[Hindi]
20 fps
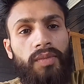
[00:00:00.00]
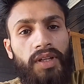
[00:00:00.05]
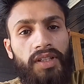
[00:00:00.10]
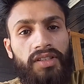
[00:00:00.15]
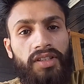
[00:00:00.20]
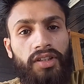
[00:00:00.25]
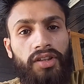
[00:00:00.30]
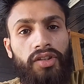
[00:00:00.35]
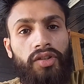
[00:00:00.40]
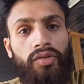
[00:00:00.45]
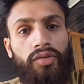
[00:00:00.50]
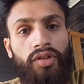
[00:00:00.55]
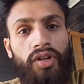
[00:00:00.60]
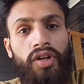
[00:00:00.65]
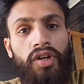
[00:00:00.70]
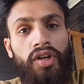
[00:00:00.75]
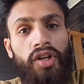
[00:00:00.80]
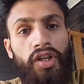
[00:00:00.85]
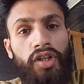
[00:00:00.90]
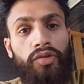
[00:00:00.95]
हिंदुओं को
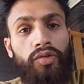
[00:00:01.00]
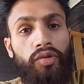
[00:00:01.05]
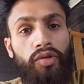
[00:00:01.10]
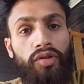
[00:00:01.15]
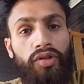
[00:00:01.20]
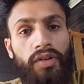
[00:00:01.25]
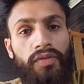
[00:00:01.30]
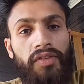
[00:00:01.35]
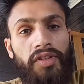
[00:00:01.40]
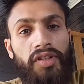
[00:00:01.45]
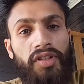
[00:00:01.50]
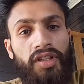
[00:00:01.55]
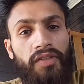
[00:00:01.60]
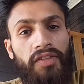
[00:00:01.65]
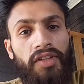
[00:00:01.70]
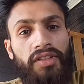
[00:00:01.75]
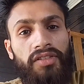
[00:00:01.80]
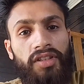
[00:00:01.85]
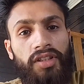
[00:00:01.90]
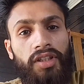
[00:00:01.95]
नफरत नफरत से देखते हो
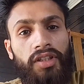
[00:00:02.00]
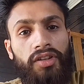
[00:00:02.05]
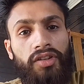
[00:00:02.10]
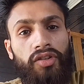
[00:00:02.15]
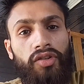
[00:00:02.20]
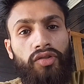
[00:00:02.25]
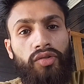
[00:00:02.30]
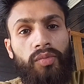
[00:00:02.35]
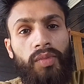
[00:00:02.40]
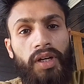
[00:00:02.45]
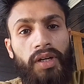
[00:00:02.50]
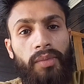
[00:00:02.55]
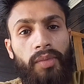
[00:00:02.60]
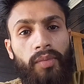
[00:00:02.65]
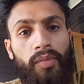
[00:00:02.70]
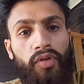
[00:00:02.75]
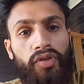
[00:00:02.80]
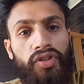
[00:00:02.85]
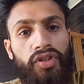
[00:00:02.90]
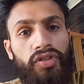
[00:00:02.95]
तुम्हारे में मोची
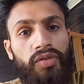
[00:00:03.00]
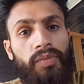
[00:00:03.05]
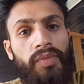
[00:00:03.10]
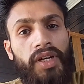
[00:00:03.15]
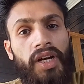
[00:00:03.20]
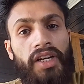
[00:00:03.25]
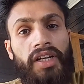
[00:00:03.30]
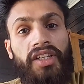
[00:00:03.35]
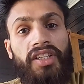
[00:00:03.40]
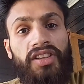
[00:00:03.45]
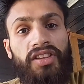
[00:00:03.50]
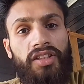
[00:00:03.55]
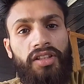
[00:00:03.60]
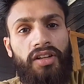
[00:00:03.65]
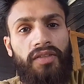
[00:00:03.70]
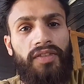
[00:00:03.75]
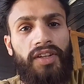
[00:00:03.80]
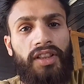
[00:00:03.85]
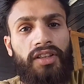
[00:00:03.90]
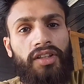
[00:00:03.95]
चमियारे कितनी नफरत करते हो
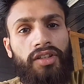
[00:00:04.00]
उनसे